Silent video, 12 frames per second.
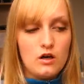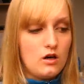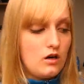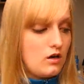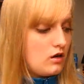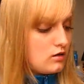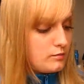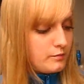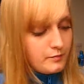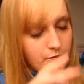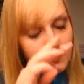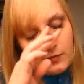
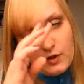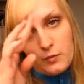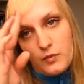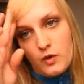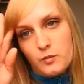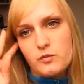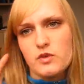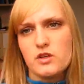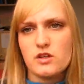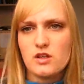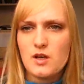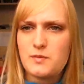Um, um, um,
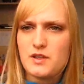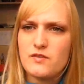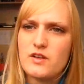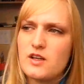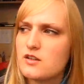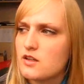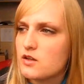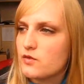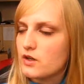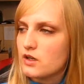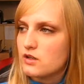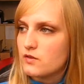ich habe irgendwie Angst, dass ich
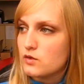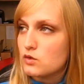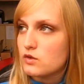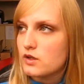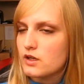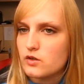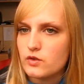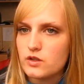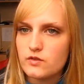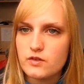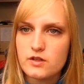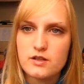vergesse, was zu sagen. Ich wollte
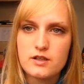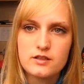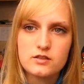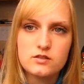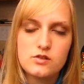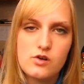irgendwas sagen.